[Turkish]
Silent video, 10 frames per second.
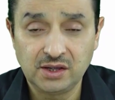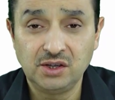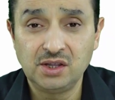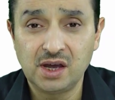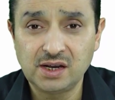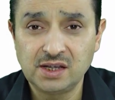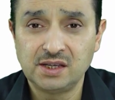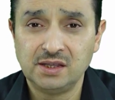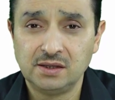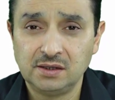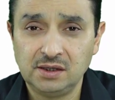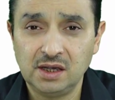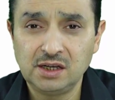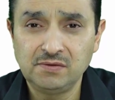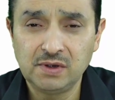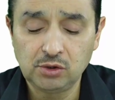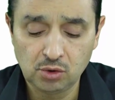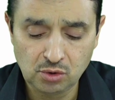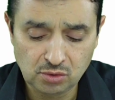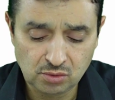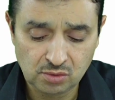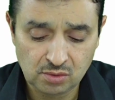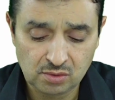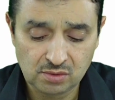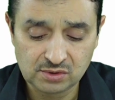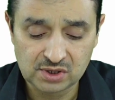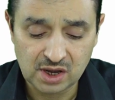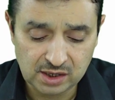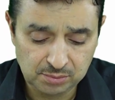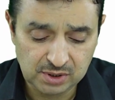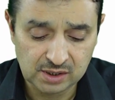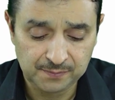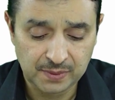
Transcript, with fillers: idare eden, yerin ve göğün sahibi,